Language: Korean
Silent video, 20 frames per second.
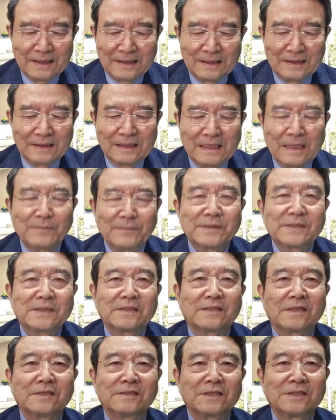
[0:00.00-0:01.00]
이렇게
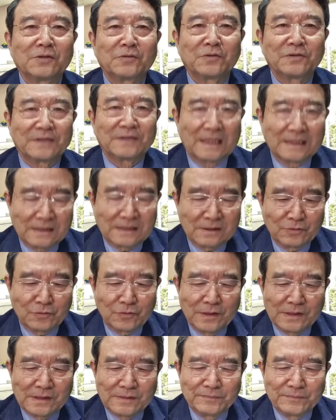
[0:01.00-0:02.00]
하면서 전 정권 탓을
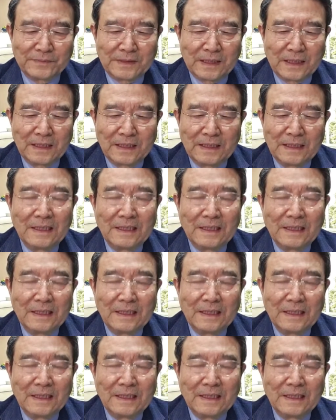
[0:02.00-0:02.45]
또 했습니다.